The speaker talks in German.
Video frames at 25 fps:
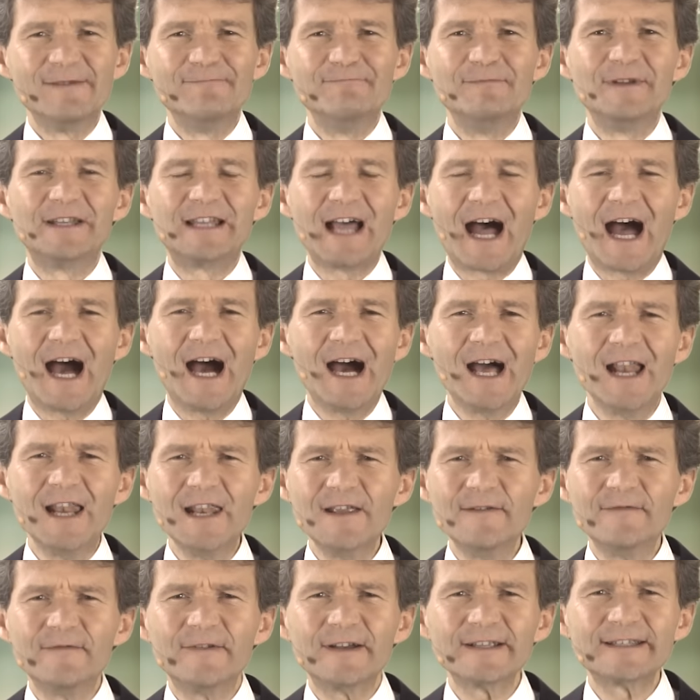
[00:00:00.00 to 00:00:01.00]
mit
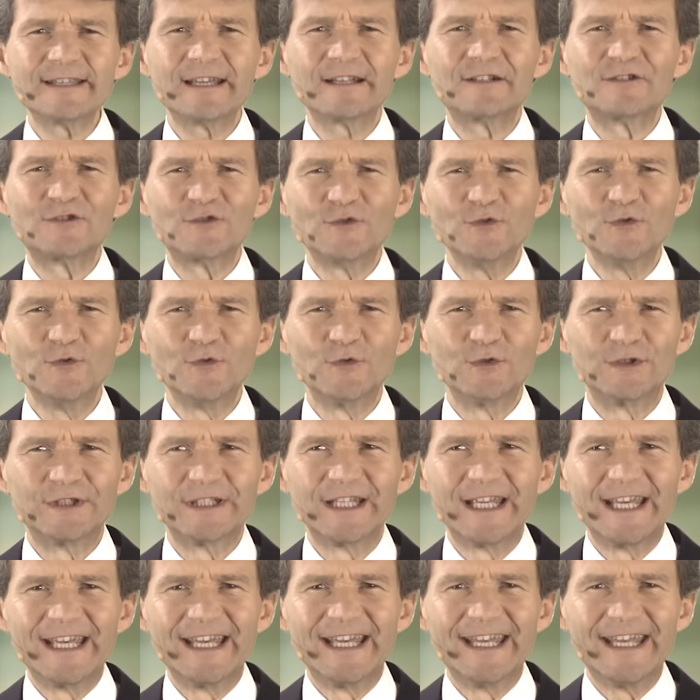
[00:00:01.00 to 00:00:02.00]
allem, was er
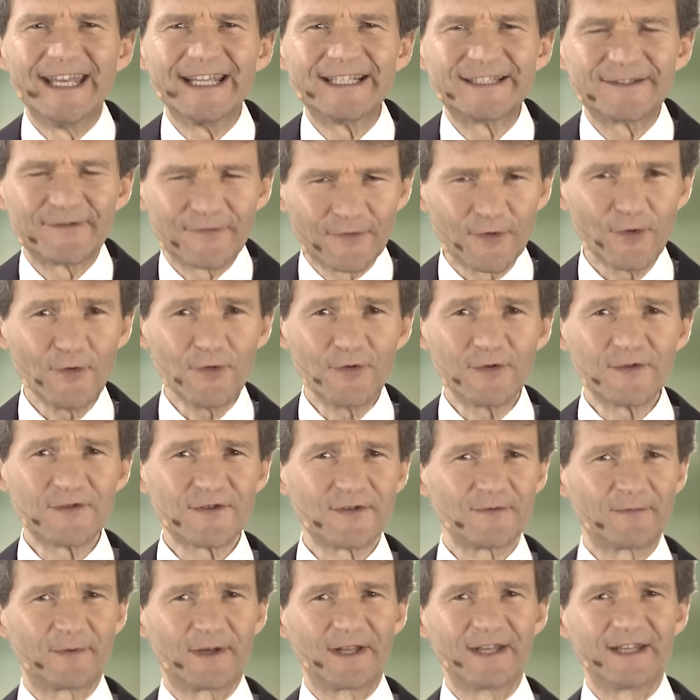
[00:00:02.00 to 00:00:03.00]
tut, ist Frucht
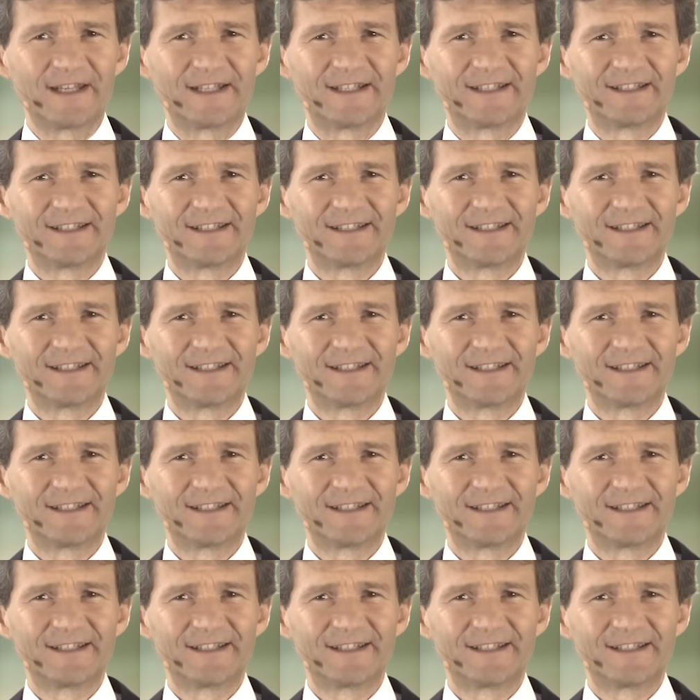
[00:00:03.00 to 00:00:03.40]
zu bringen.